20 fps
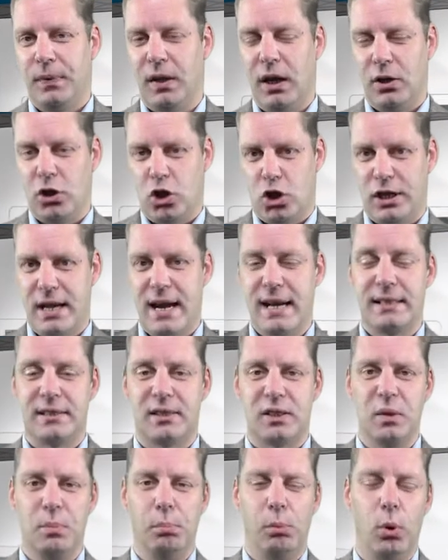den
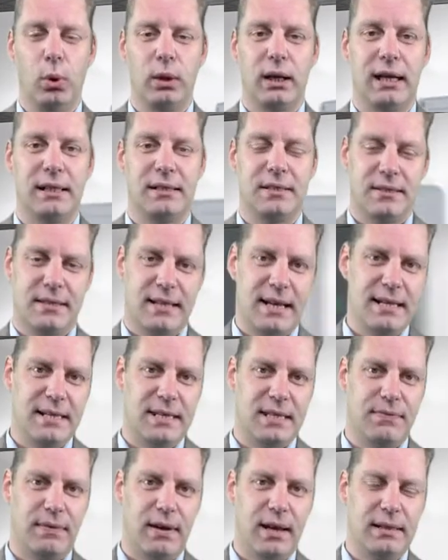stärksten Monat
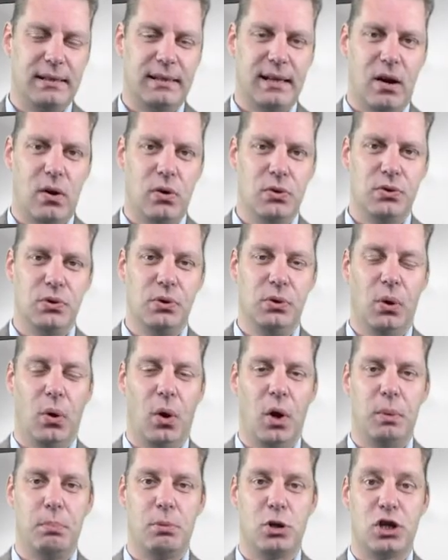seit
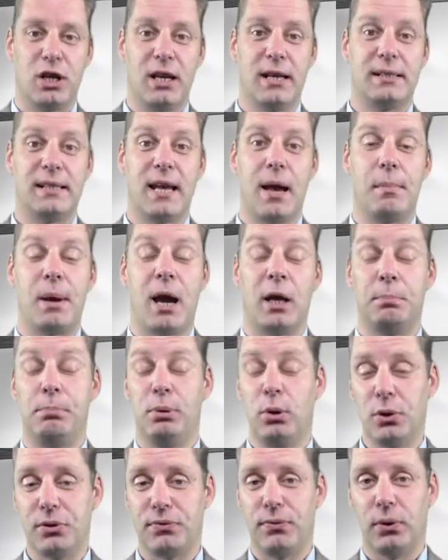2009 beschert haben, ein
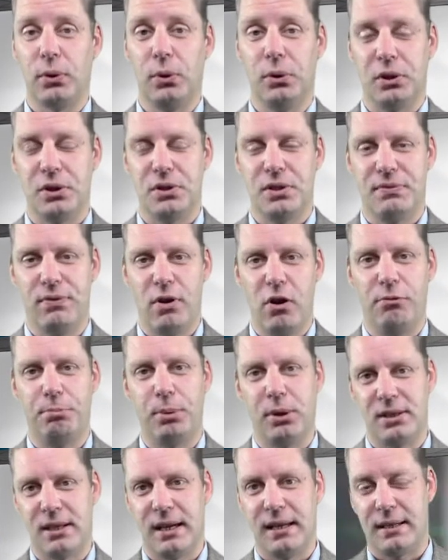Plus von rund 12
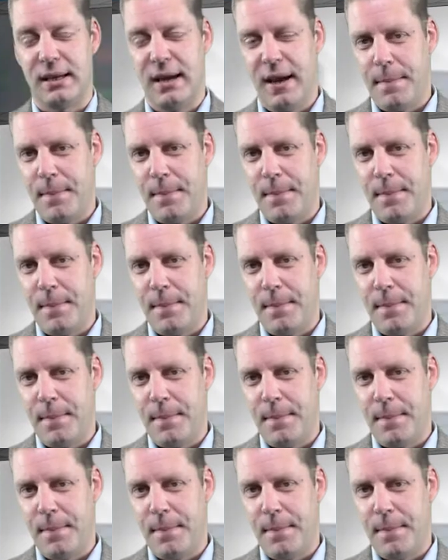Prozent